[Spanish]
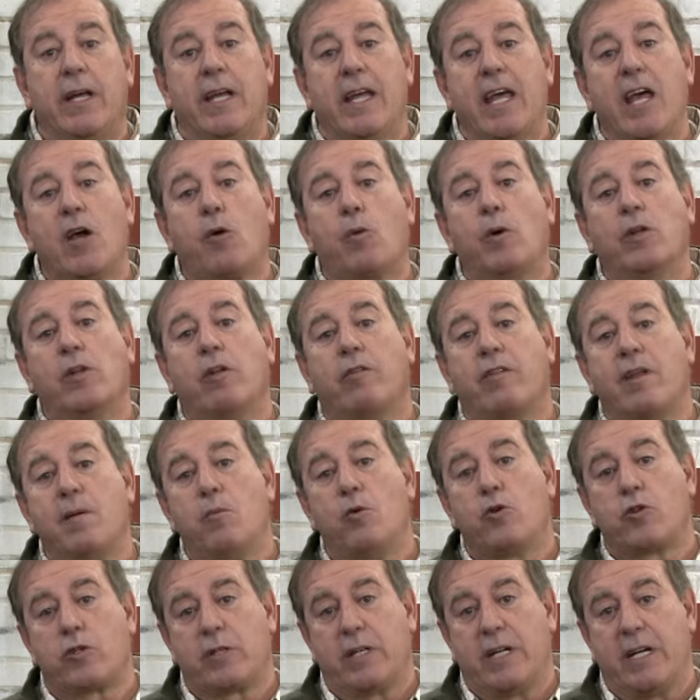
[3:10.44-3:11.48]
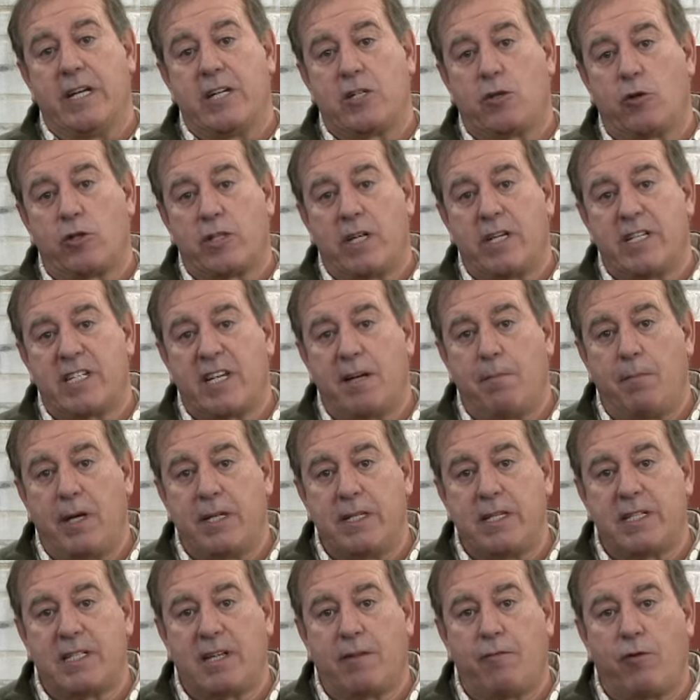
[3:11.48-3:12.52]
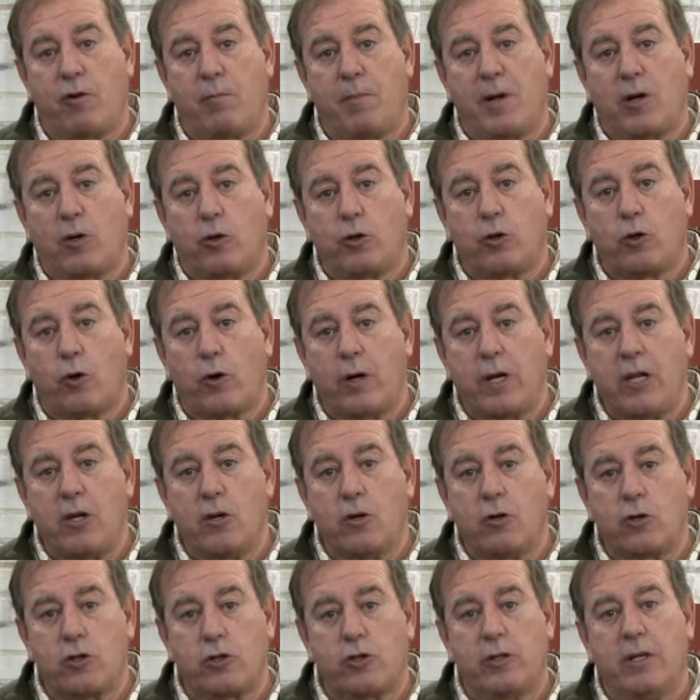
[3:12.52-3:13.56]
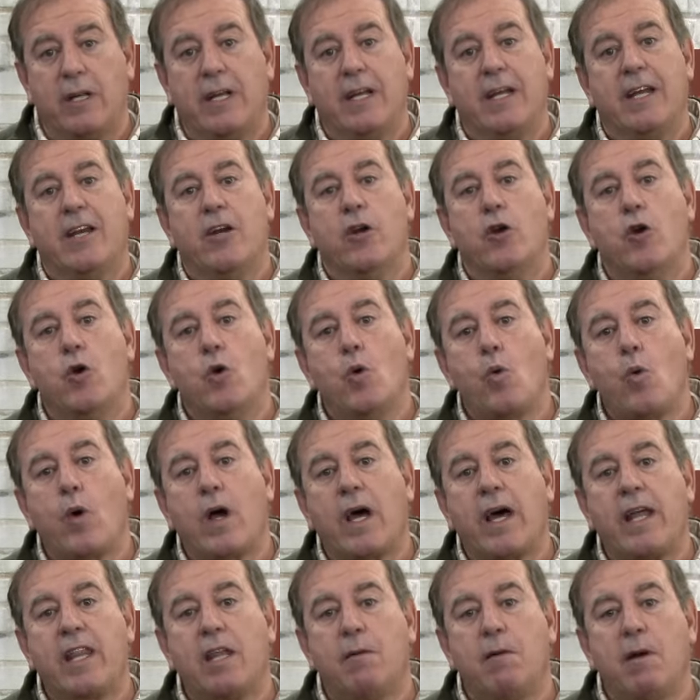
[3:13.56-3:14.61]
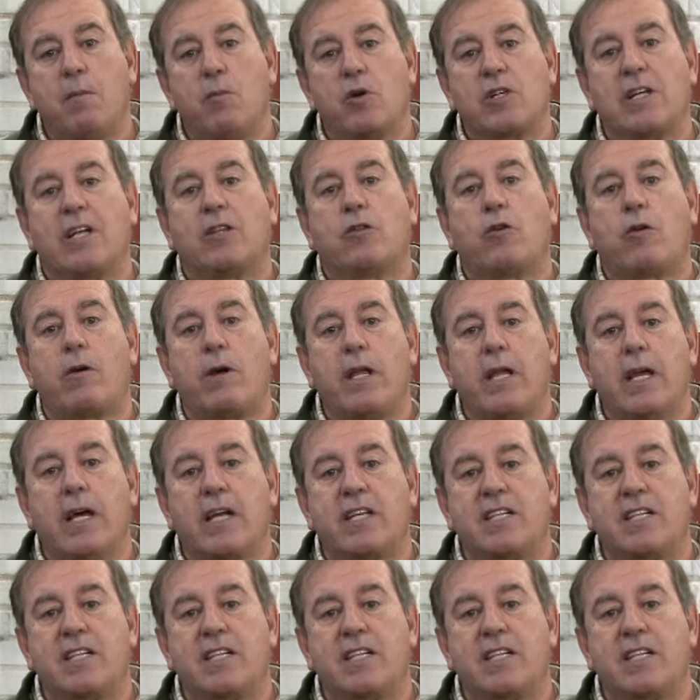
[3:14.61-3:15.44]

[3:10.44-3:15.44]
y cuando hacemos estos ensambles de esta forma con tornillos, nunca debemos atornillar